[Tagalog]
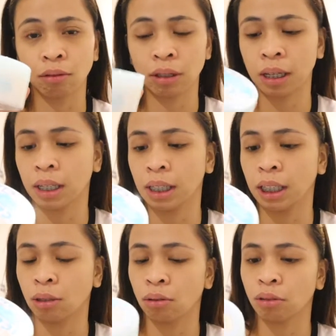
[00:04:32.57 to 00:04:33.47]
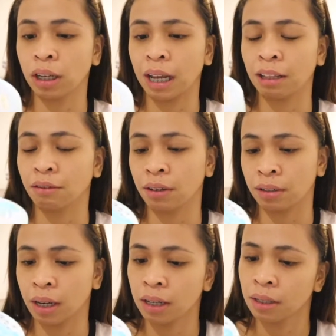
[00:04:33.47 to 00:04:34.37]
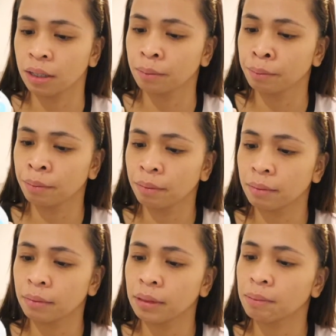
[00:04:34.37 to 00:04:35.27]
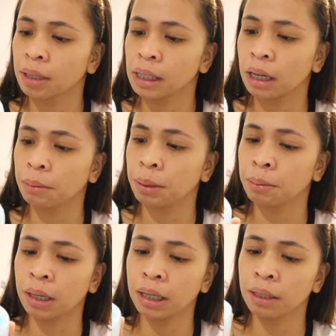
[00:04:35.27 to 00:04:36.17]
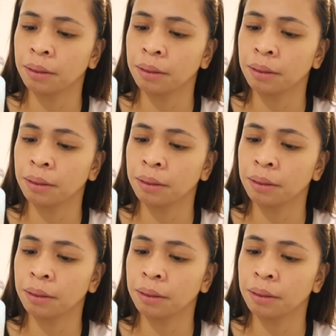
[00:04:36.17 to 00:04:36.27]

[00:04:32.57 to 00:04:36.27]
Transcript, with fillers: yung nandito na aloe vera. May sinabi ba?